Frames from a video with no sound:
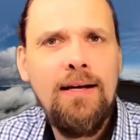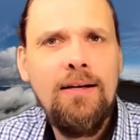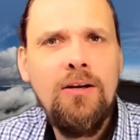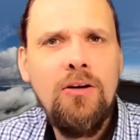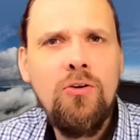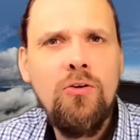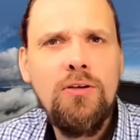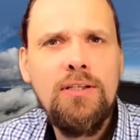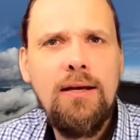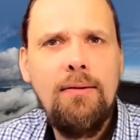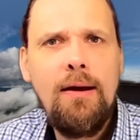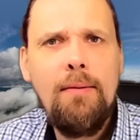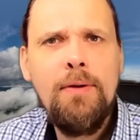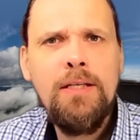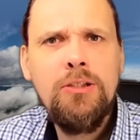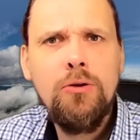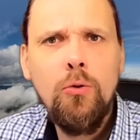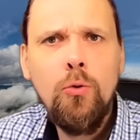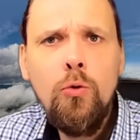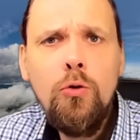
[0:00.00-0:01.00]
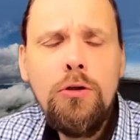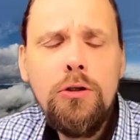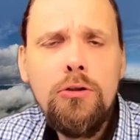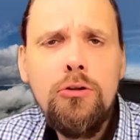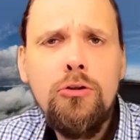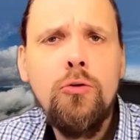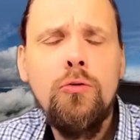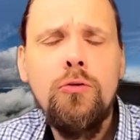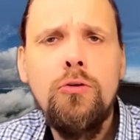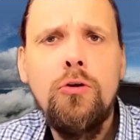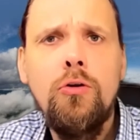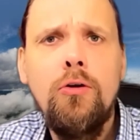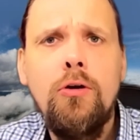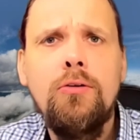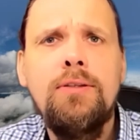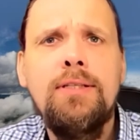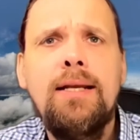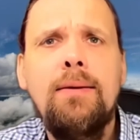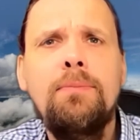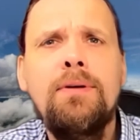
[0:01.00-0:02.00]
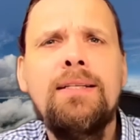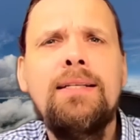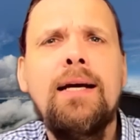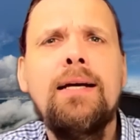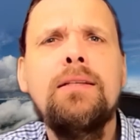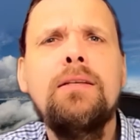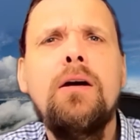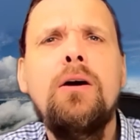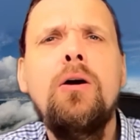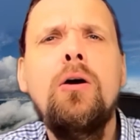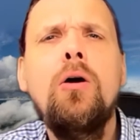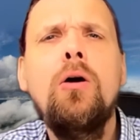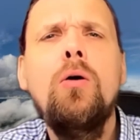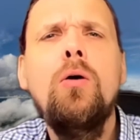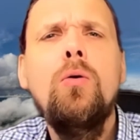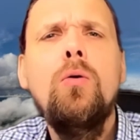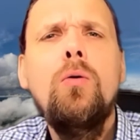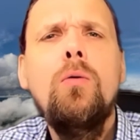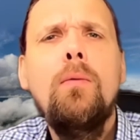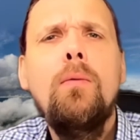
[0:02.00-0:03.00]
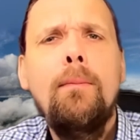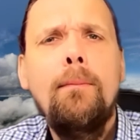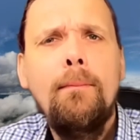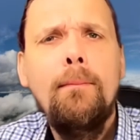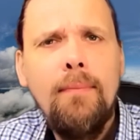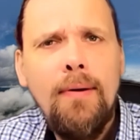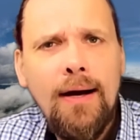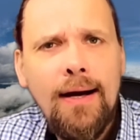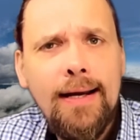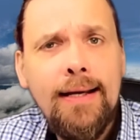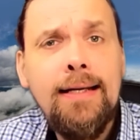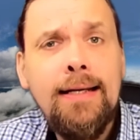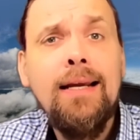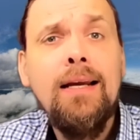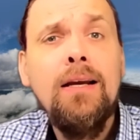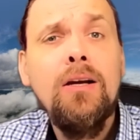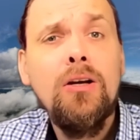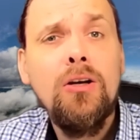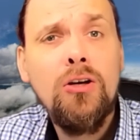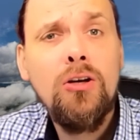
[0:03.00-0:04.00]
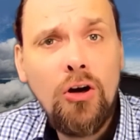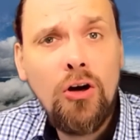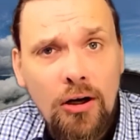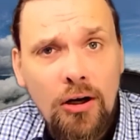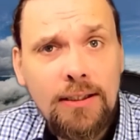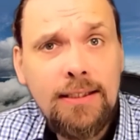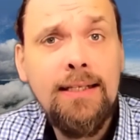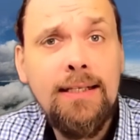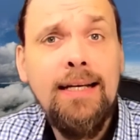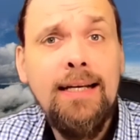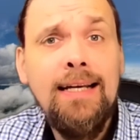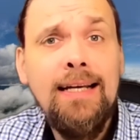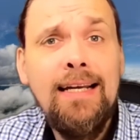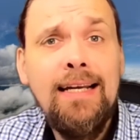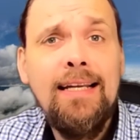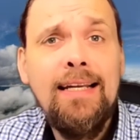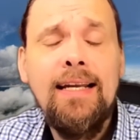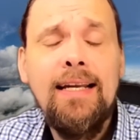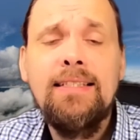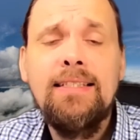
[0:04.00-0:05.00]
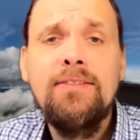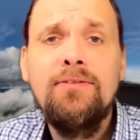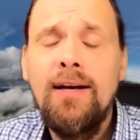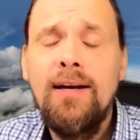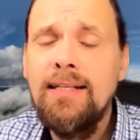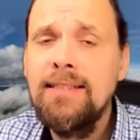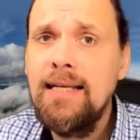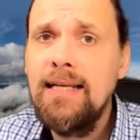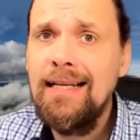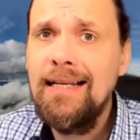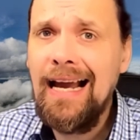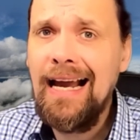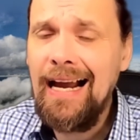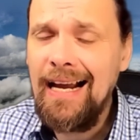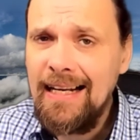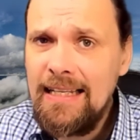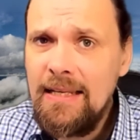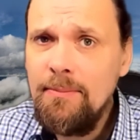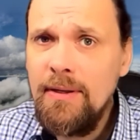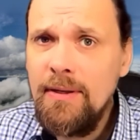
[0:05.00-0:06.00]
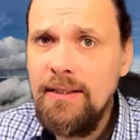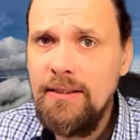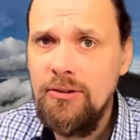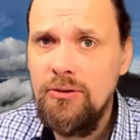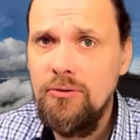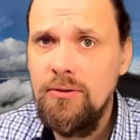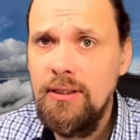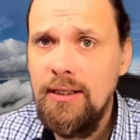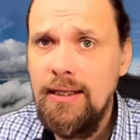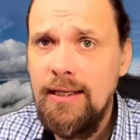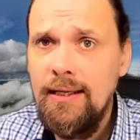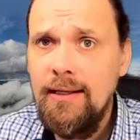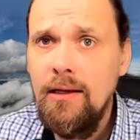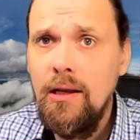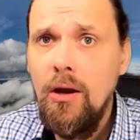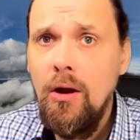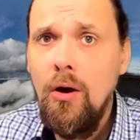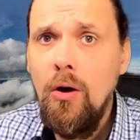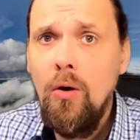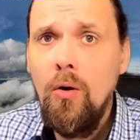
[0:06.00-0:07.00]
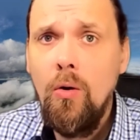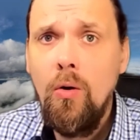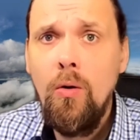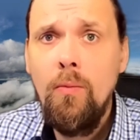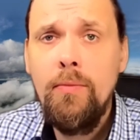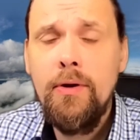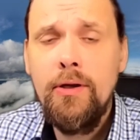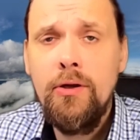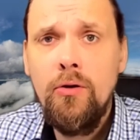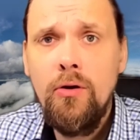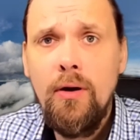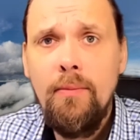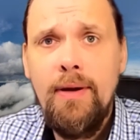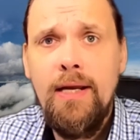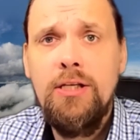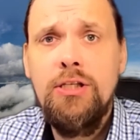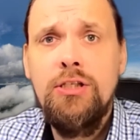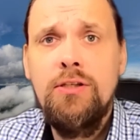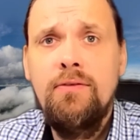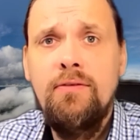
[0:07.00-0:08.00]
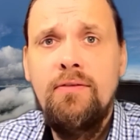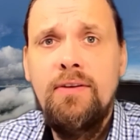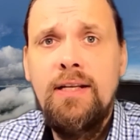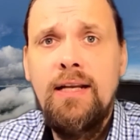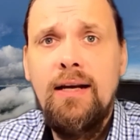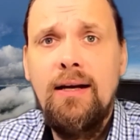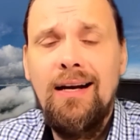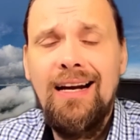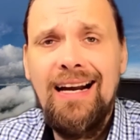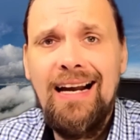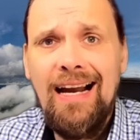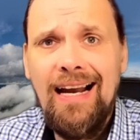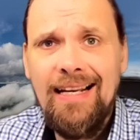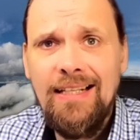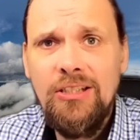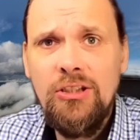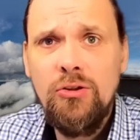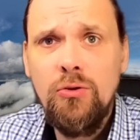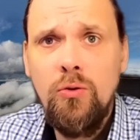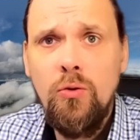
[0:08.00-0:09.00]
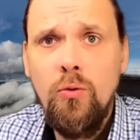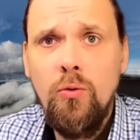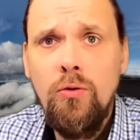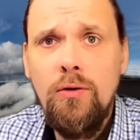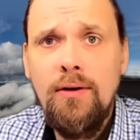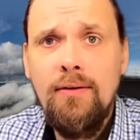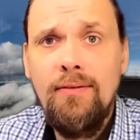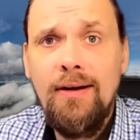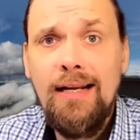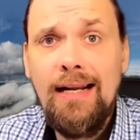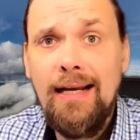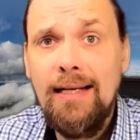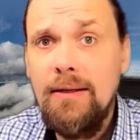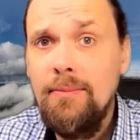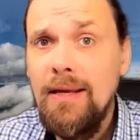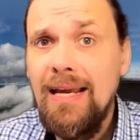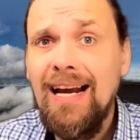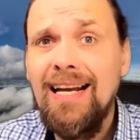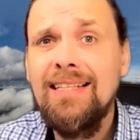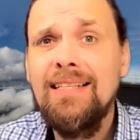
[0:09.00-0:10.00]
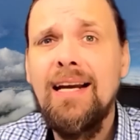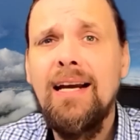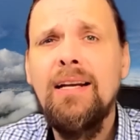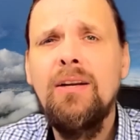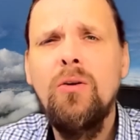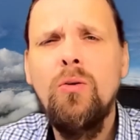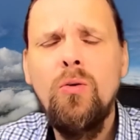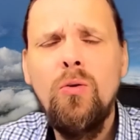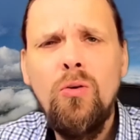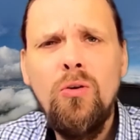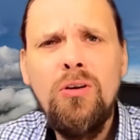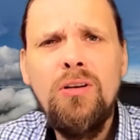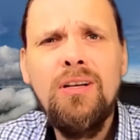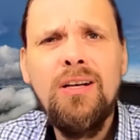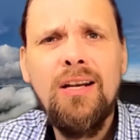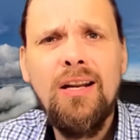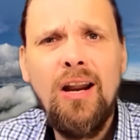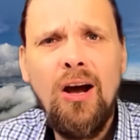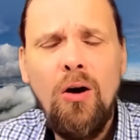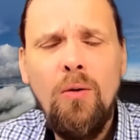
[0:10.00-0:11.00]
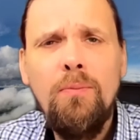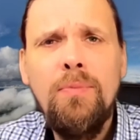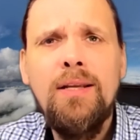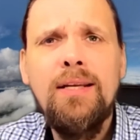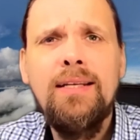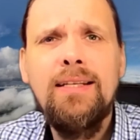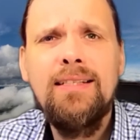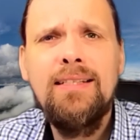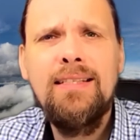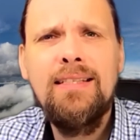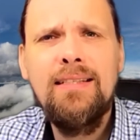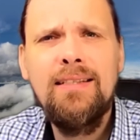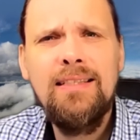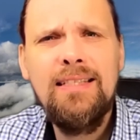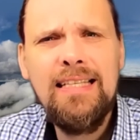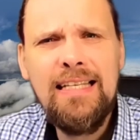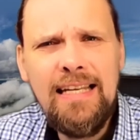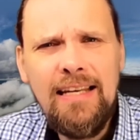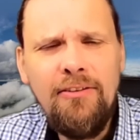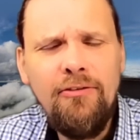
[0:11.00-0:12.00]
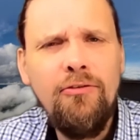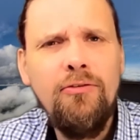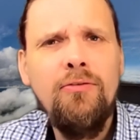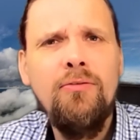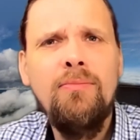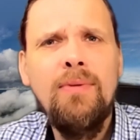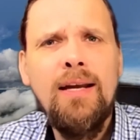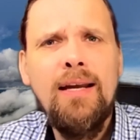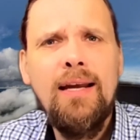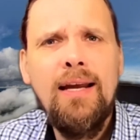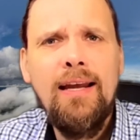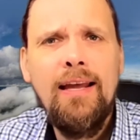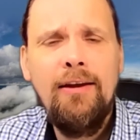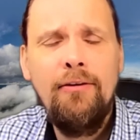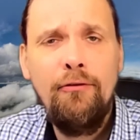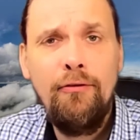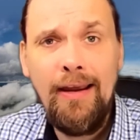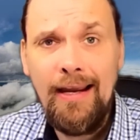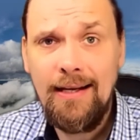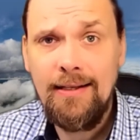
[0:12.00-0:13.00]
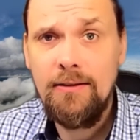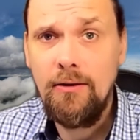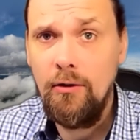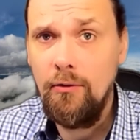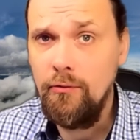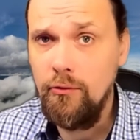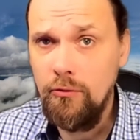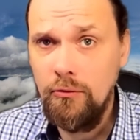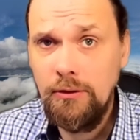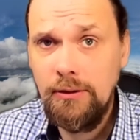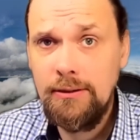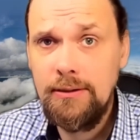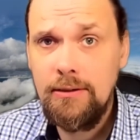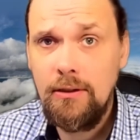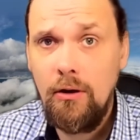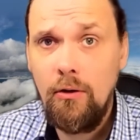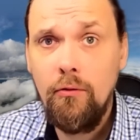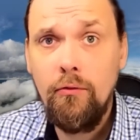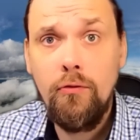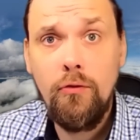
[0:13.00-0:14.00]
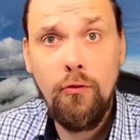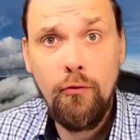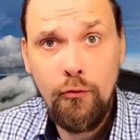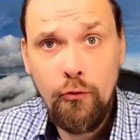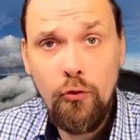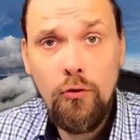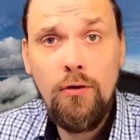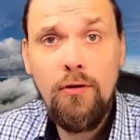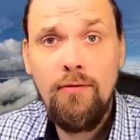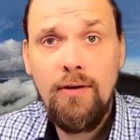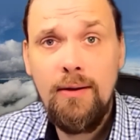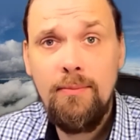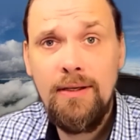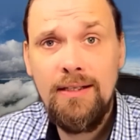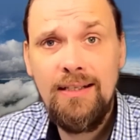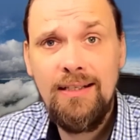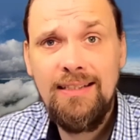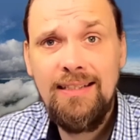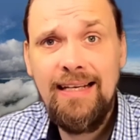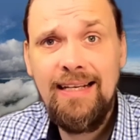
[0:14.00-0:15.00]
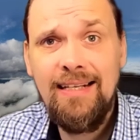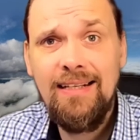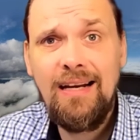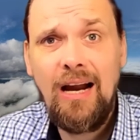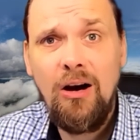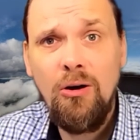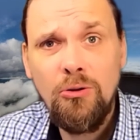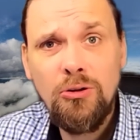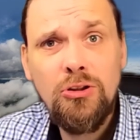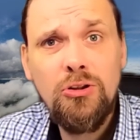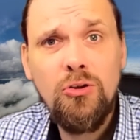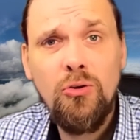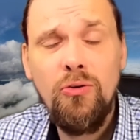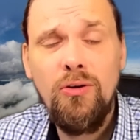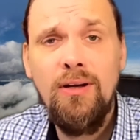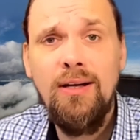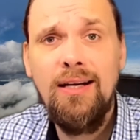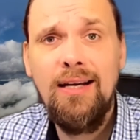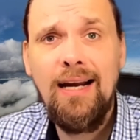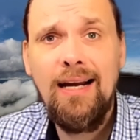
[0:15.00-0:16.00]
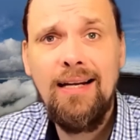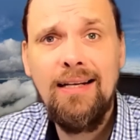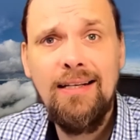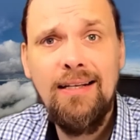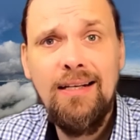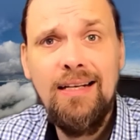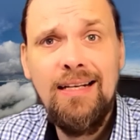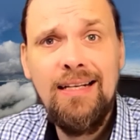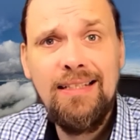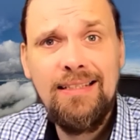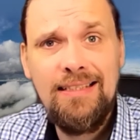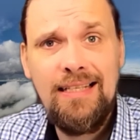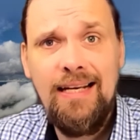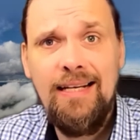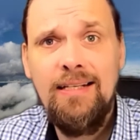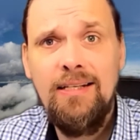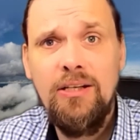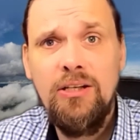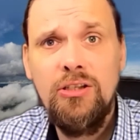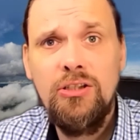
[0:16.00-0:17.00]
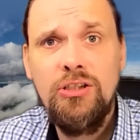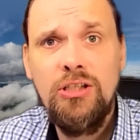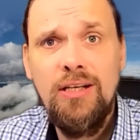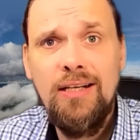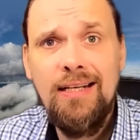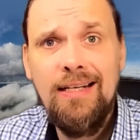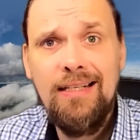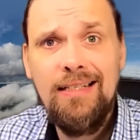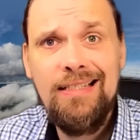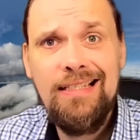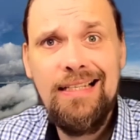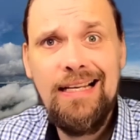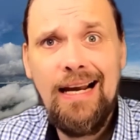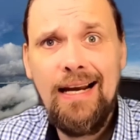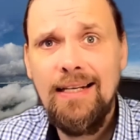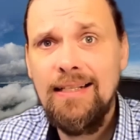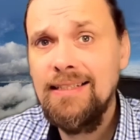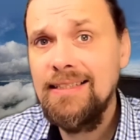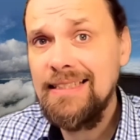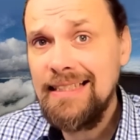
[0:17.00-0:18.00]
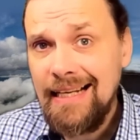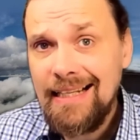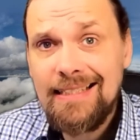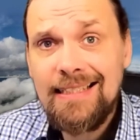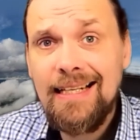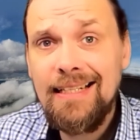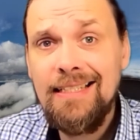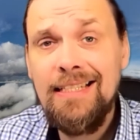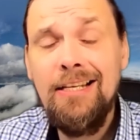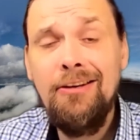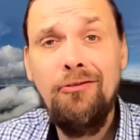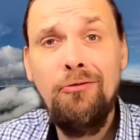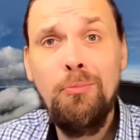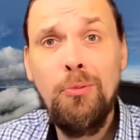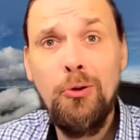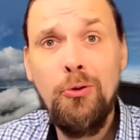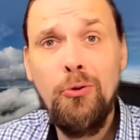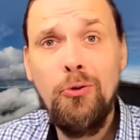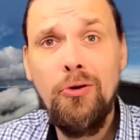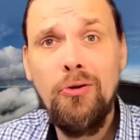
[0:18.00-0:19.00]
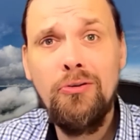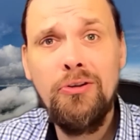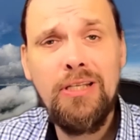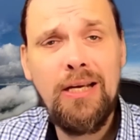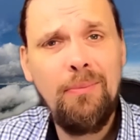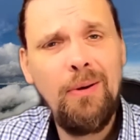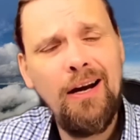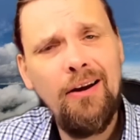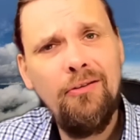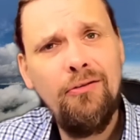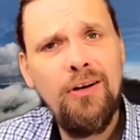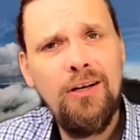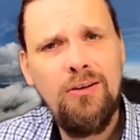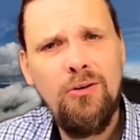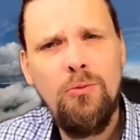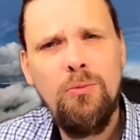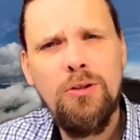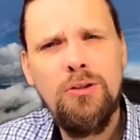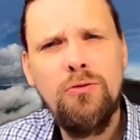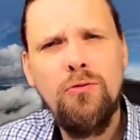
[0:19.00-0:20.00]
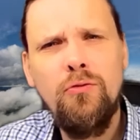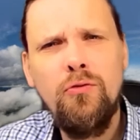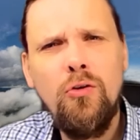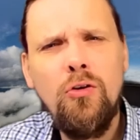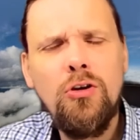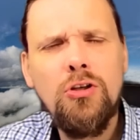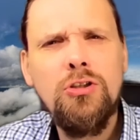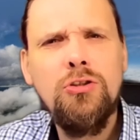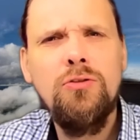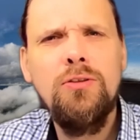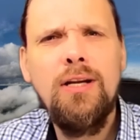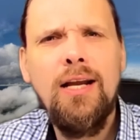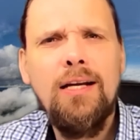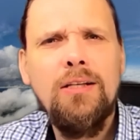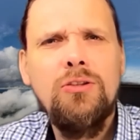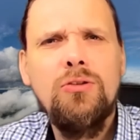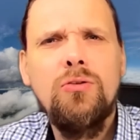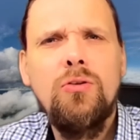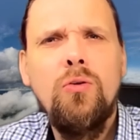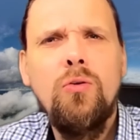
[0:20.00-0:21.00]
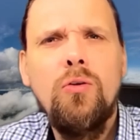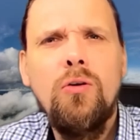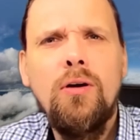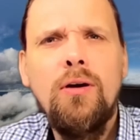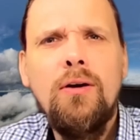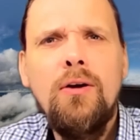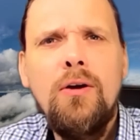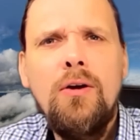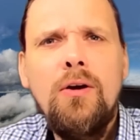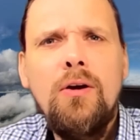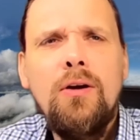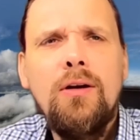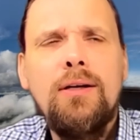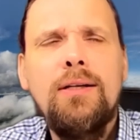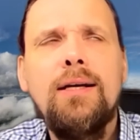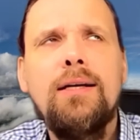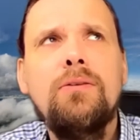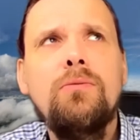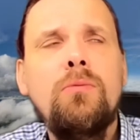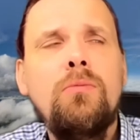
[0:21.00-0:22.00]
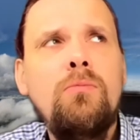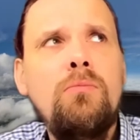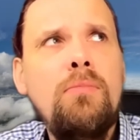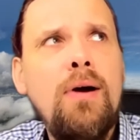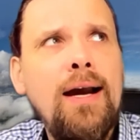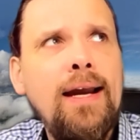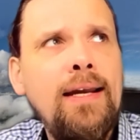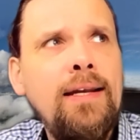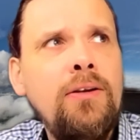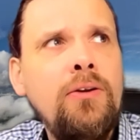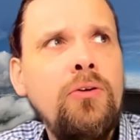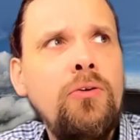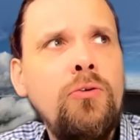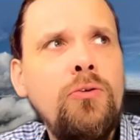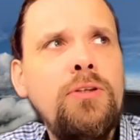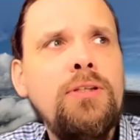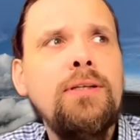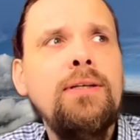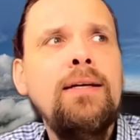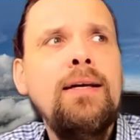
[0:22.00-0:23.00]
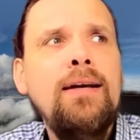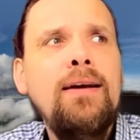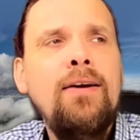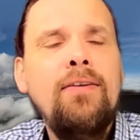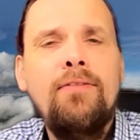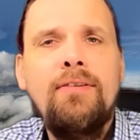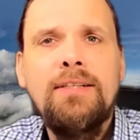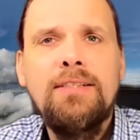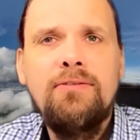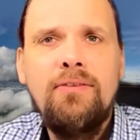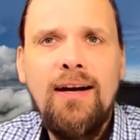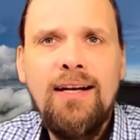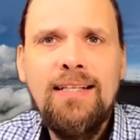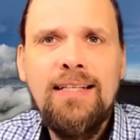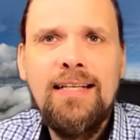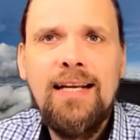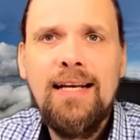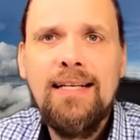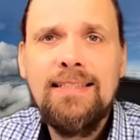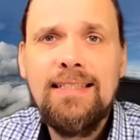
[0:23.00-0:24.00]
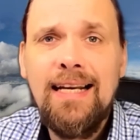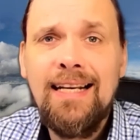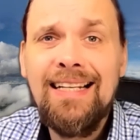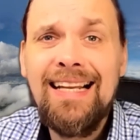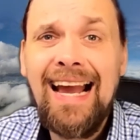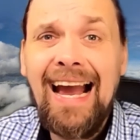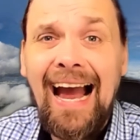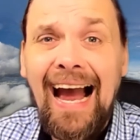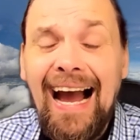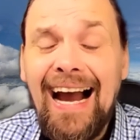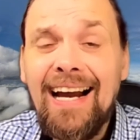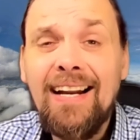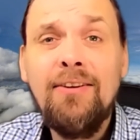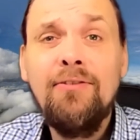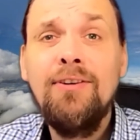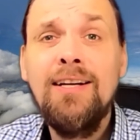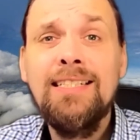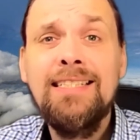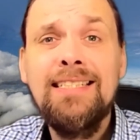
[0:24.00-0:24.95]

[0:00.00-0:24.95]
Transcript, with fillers: angeguckt habe, habe ich es ohne Ton gehört und habe gedacht, oh mein Gott, jetzt fangen sie an, Anime zu drehen, um junge Menschen wieder reinzuholen, weil Anime hat ja einen unglaublich tiefen Effekt auf uns, auf Gefühle, weil man da Dinge ausdrücken kann, zeichnerisch, die einen sehr, sehr tief berühren. Ich habe angefangen darüber zu forschen und nachzugucken, gedacht, oh meine Güte, was fangen die da jetzt an? Gerade weil